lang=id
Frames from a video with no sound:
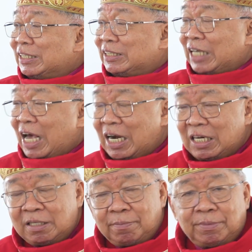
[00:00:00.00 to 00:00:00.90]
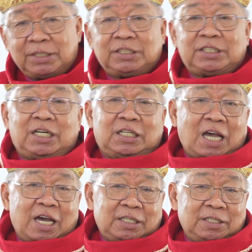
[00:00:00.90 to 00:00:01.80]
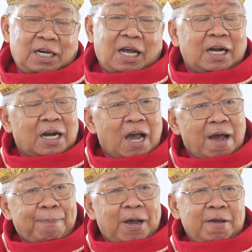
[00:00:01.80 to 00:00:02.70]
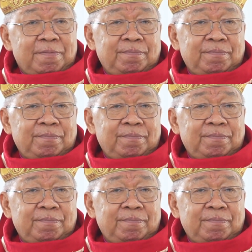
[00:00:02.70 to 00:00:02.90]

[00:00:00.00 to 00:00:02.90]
saling mencintai. Karena apa?